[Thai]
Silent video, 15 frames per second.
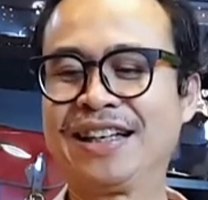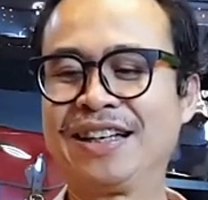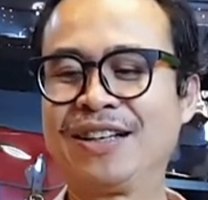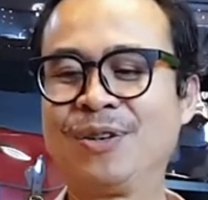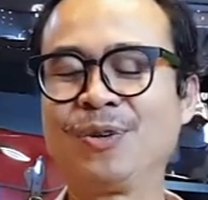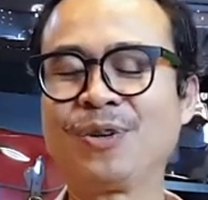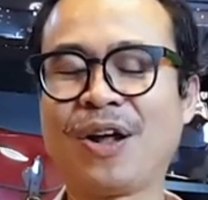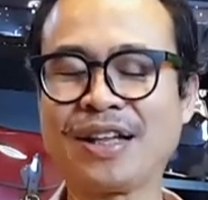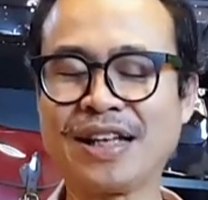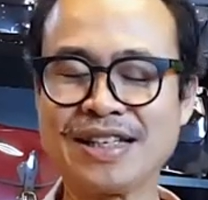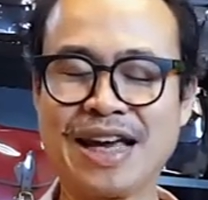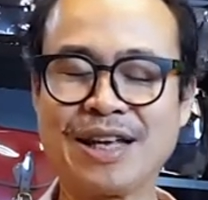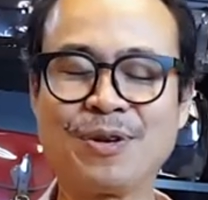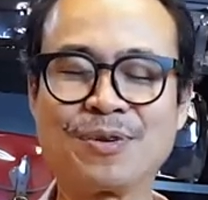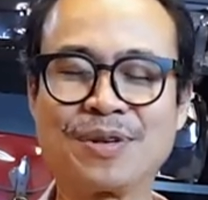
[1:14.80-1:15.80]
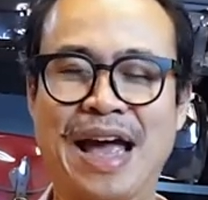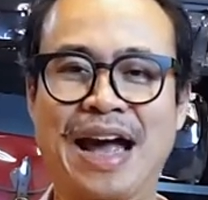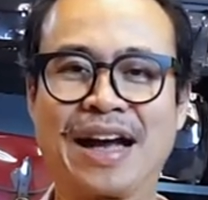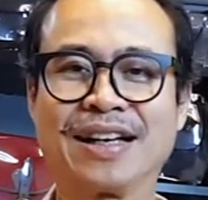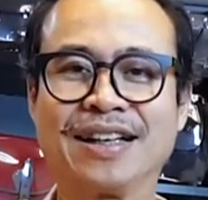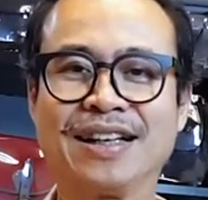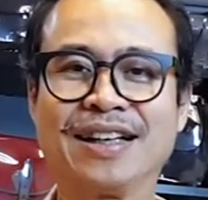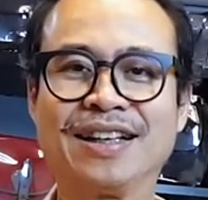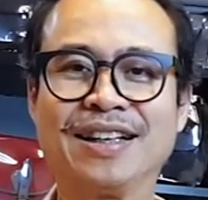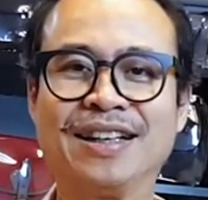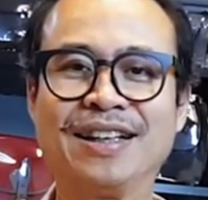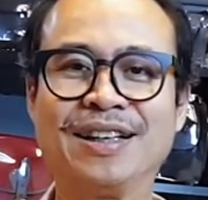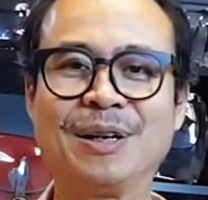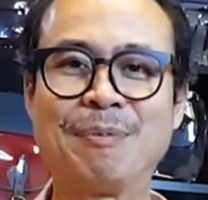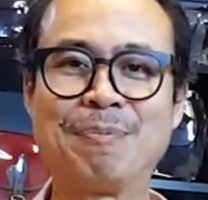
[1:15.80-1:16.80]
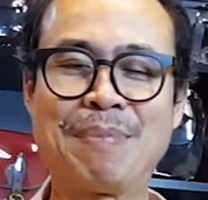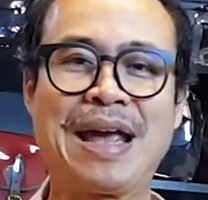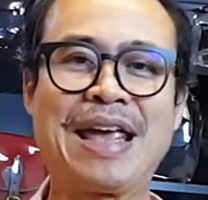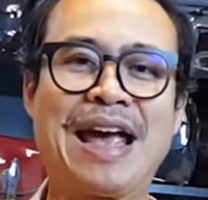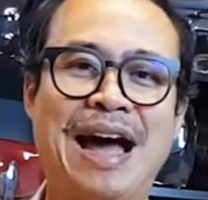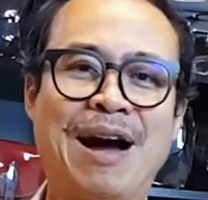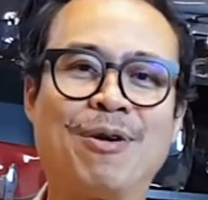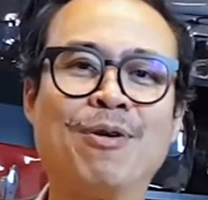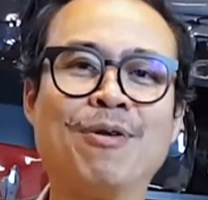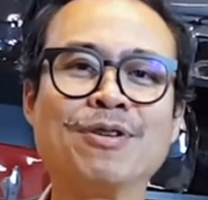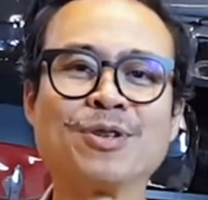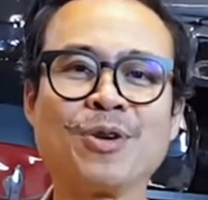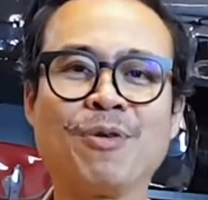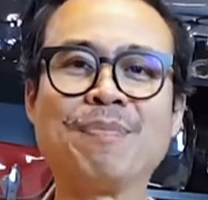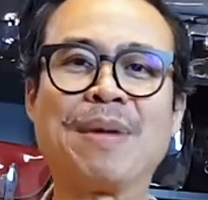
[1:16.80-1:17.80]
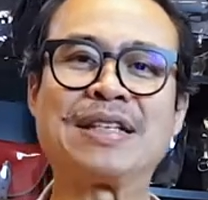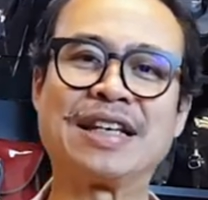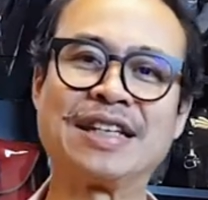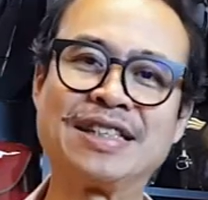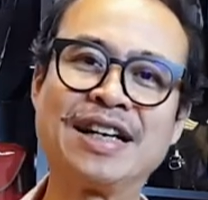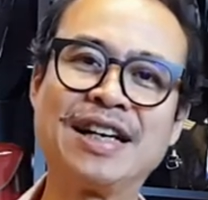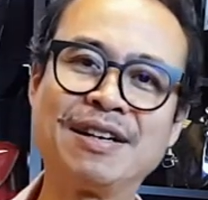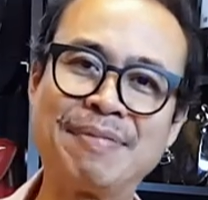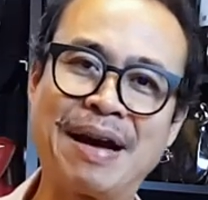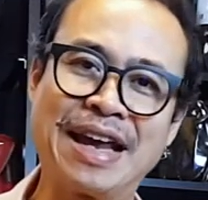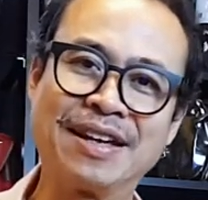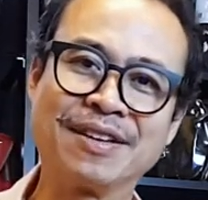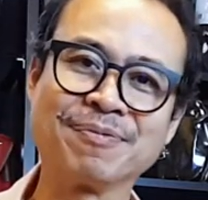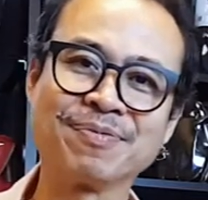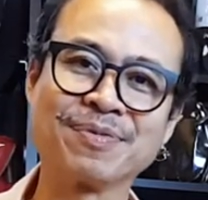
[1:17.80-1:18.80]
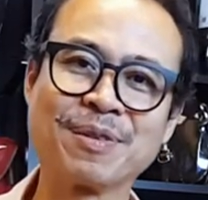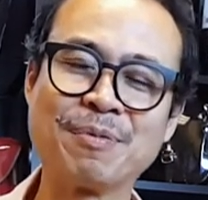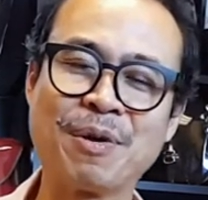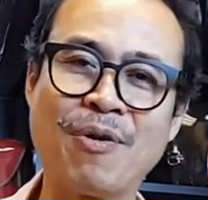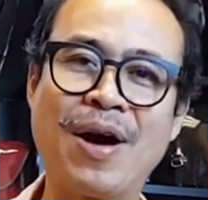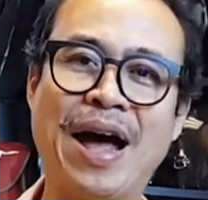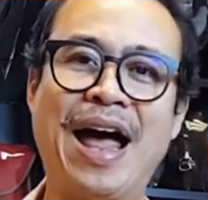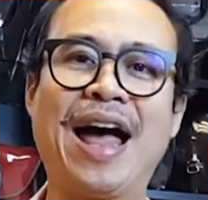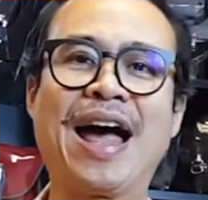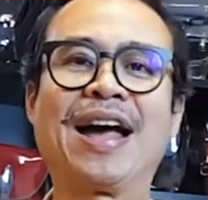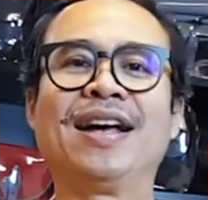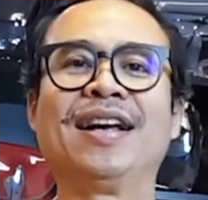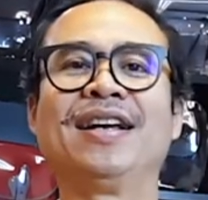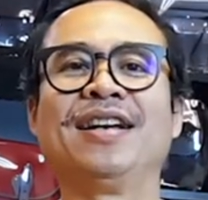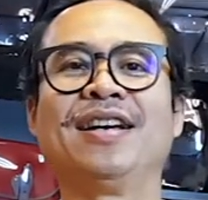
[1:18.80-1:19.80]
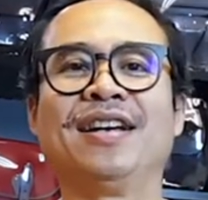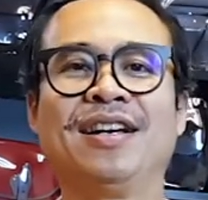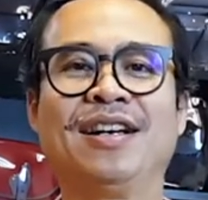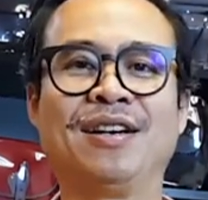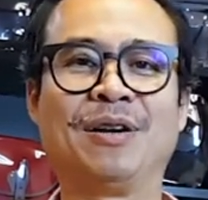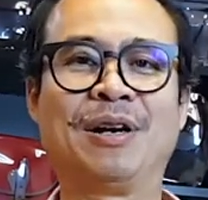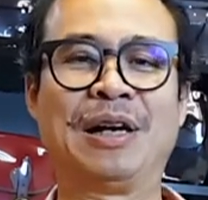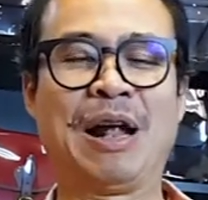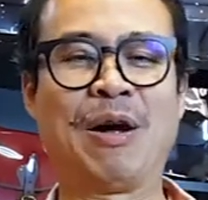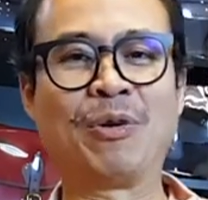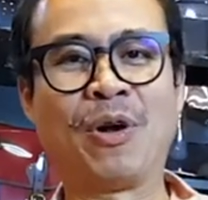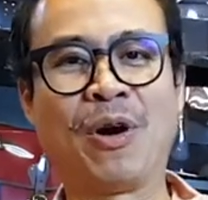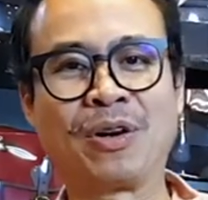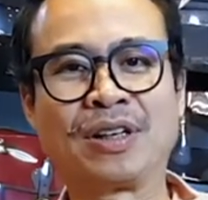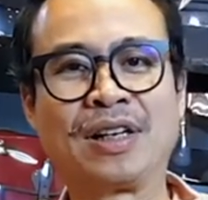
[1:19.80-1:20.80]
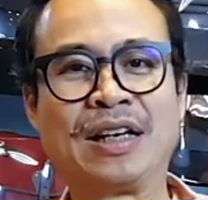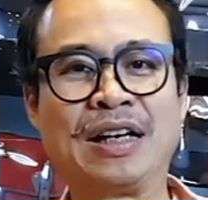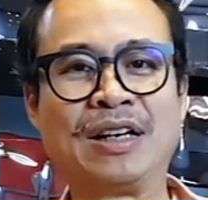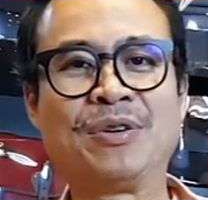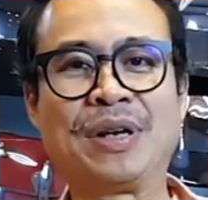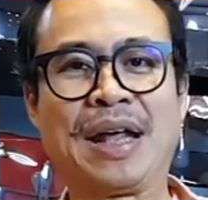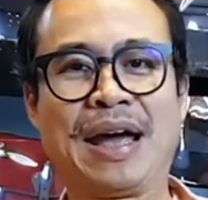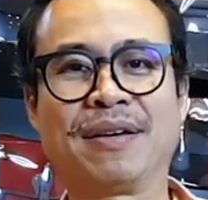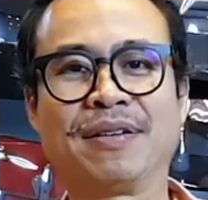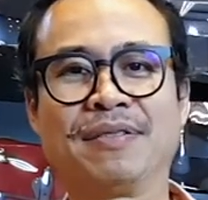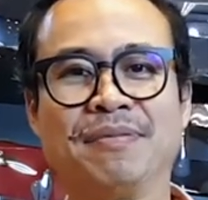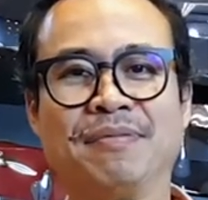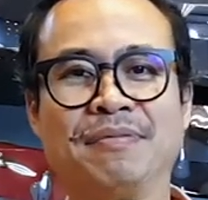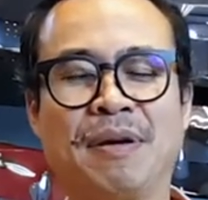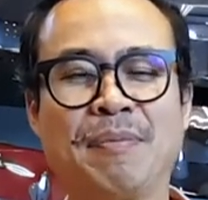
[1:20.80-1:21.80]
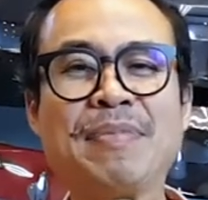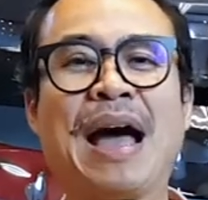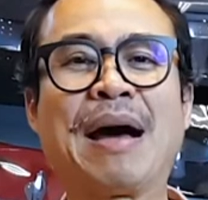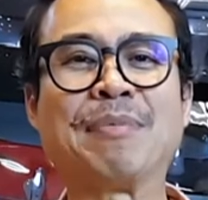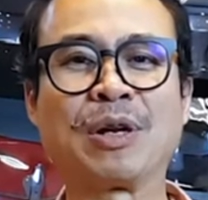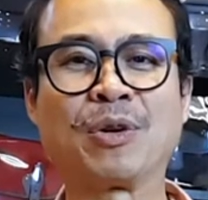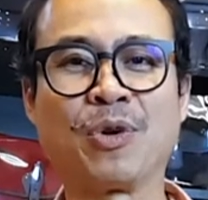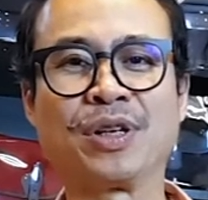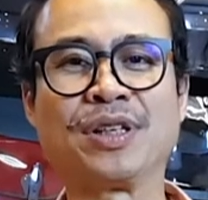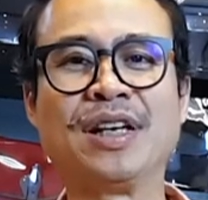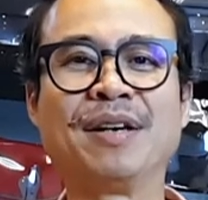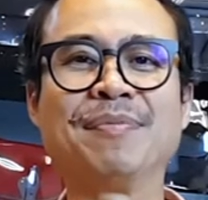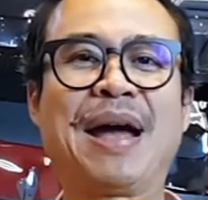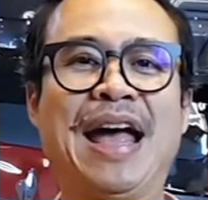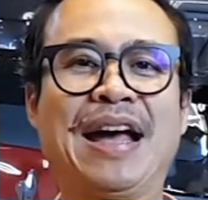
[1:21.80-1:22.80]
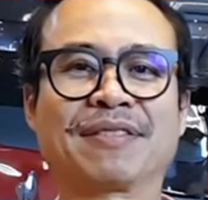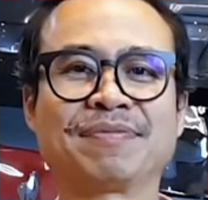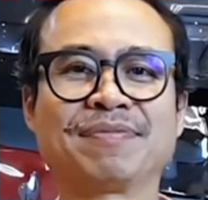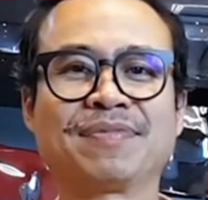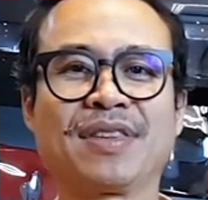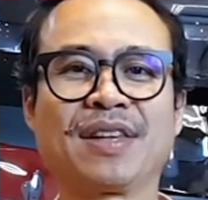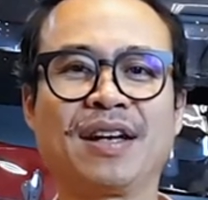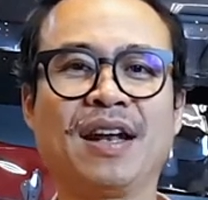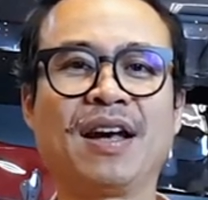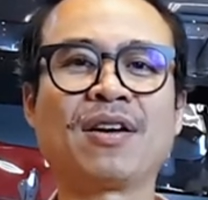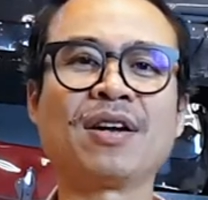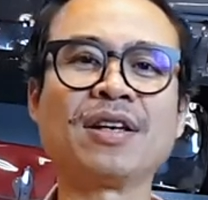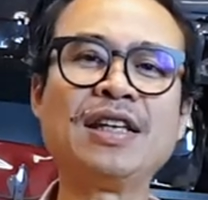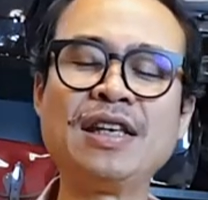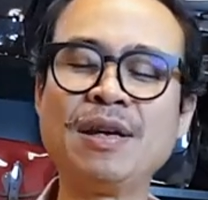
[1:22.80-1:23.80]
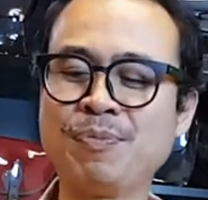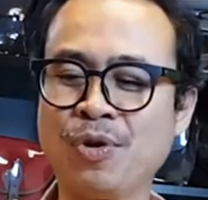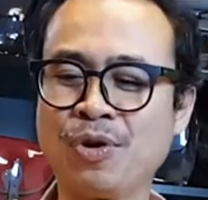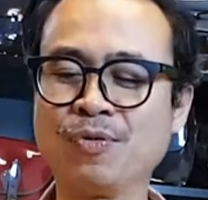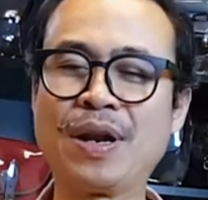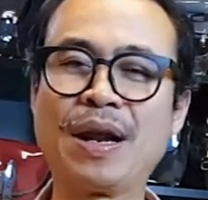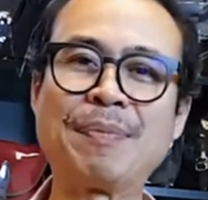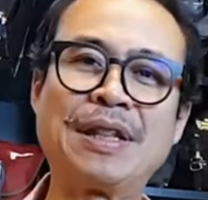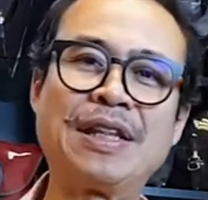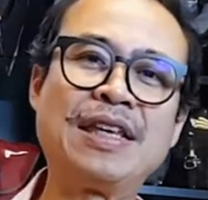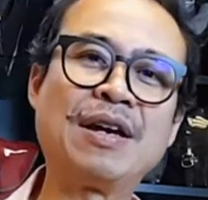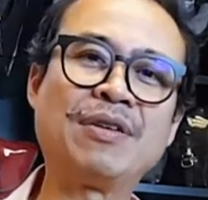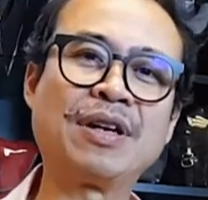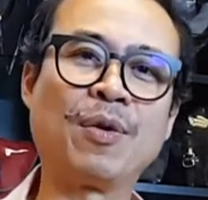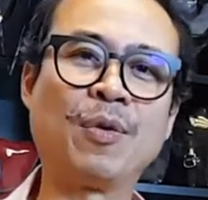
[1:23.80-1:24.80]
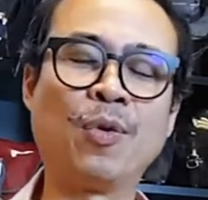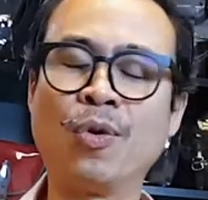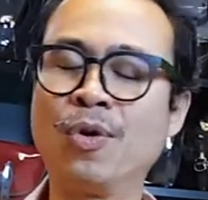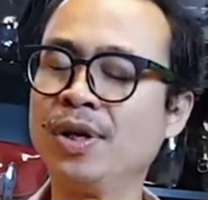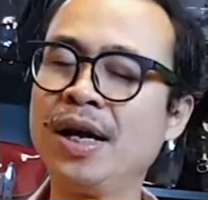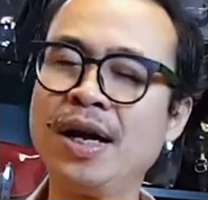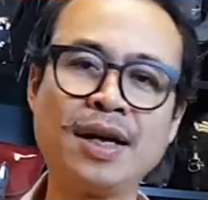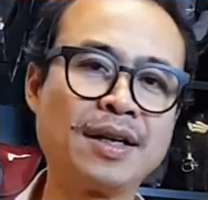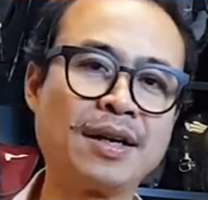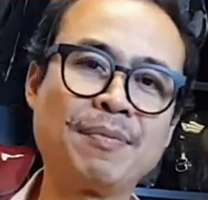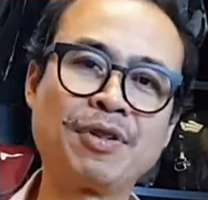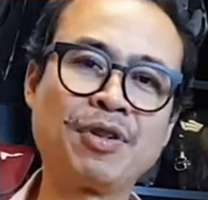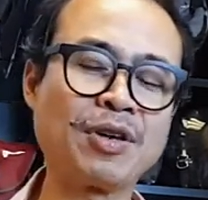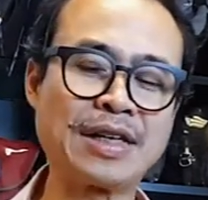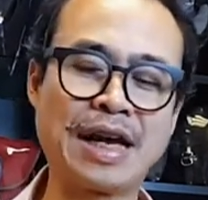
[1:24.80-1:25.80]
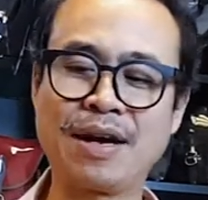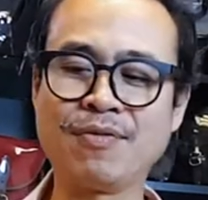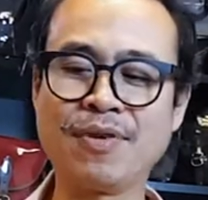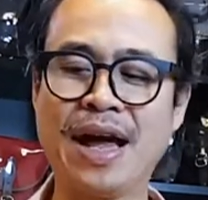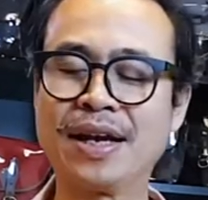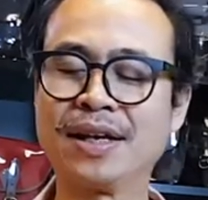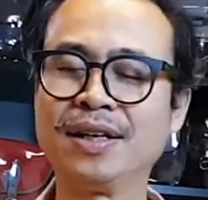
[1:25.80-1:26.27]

ลุงน้องตั้งใจถูกอย่างคือไม่เอาทรง Messenger ไป เพราะว่าเราลองถืออยู่เนี่ยน้ำหนักมันกดเยอะมาก แล้วก็ที่ญี่ปุ่นเวลาไปเที่ยวเนี่ยโอ้โหเดินกันต้องใช้คำว่า